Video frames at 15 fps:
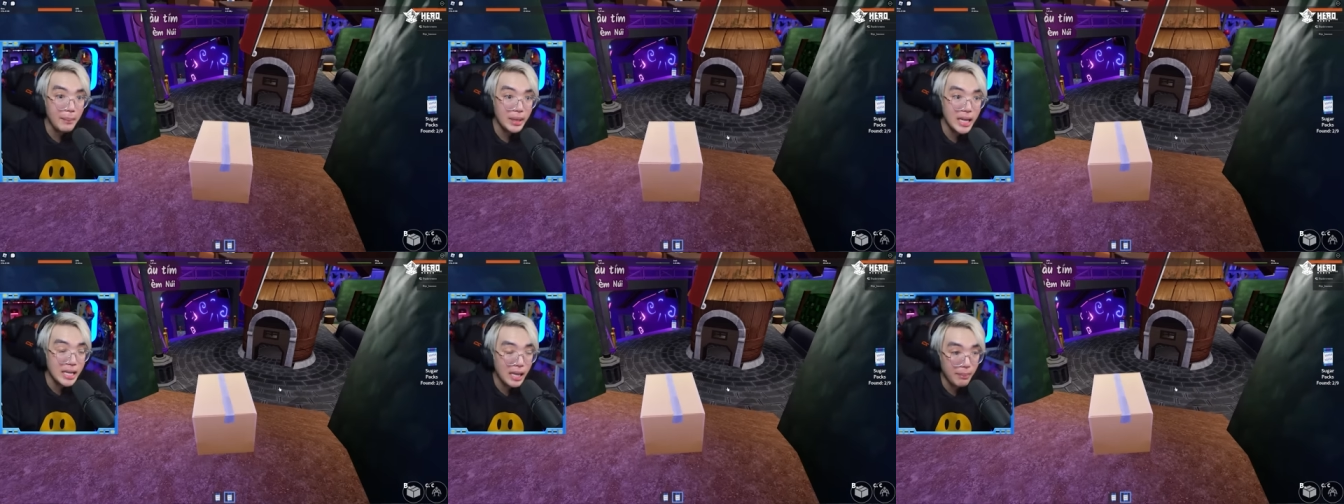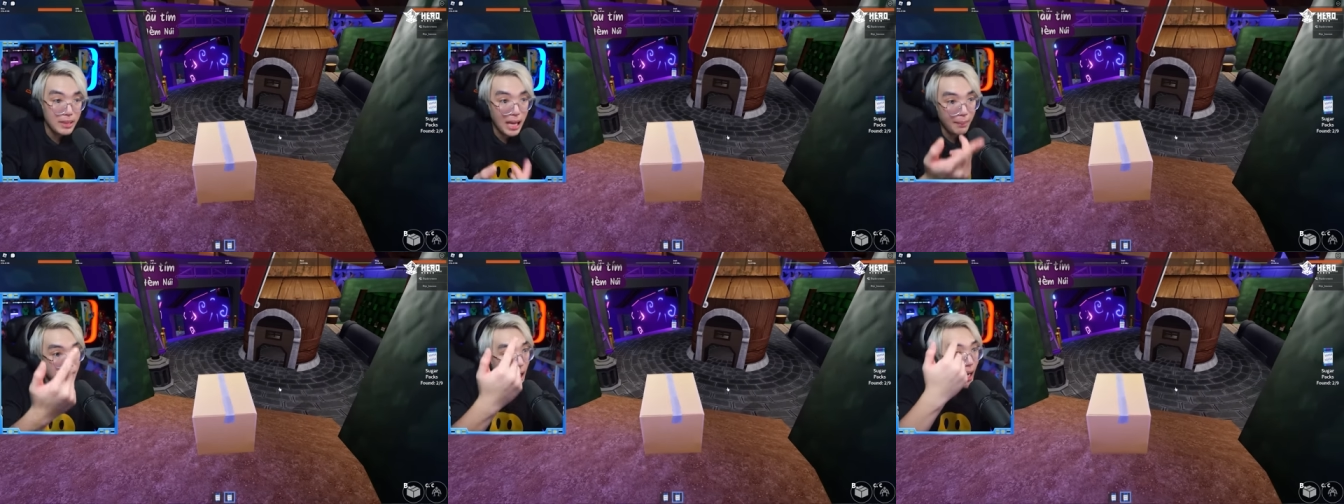mình đi chậm
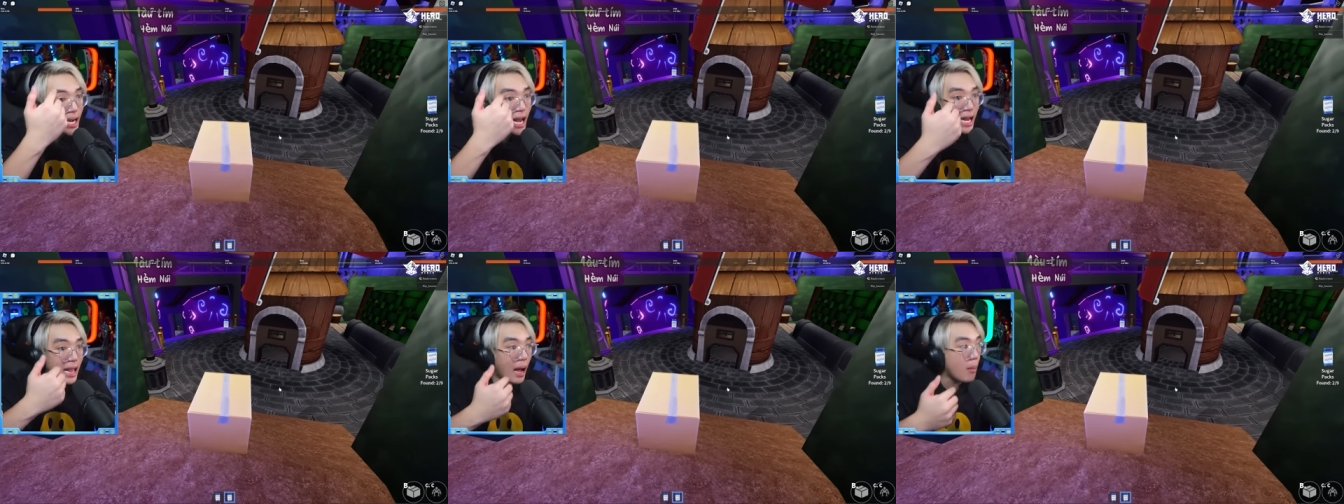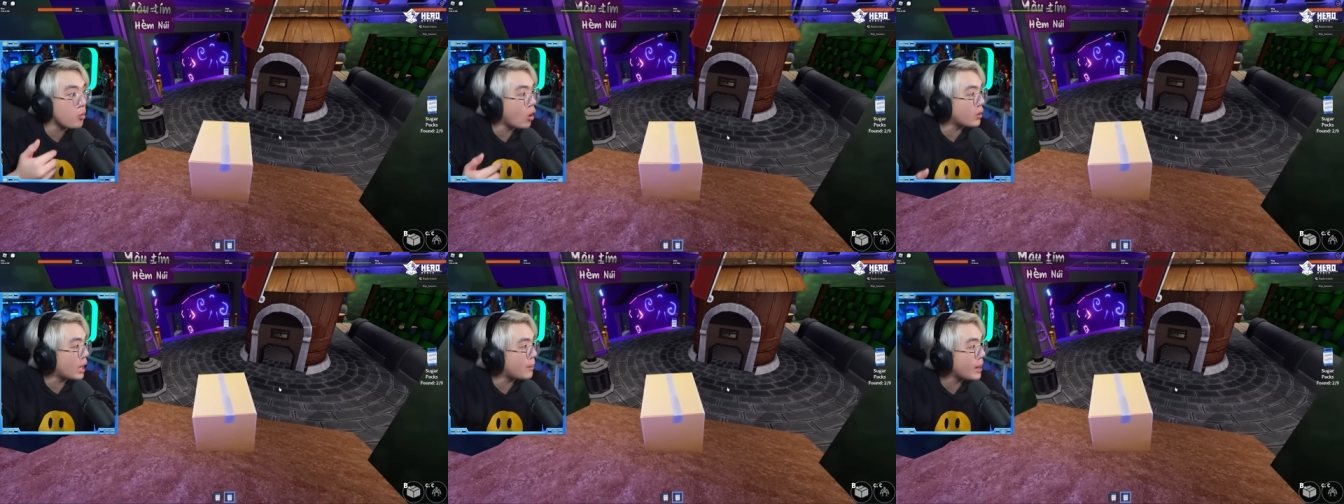chậm như thế này là không
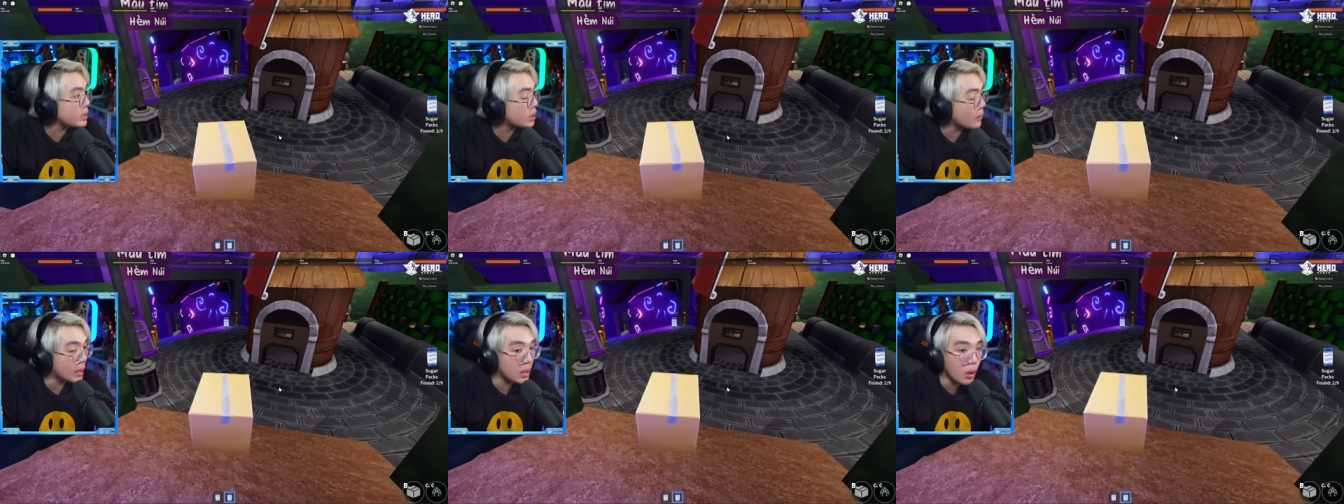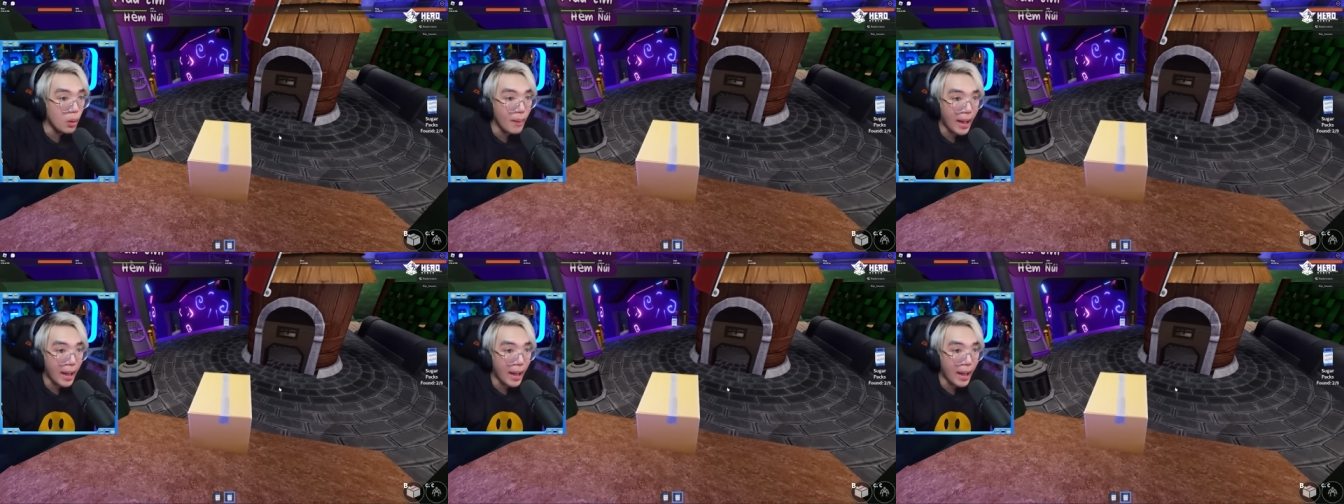con nào bắt được mình luôn các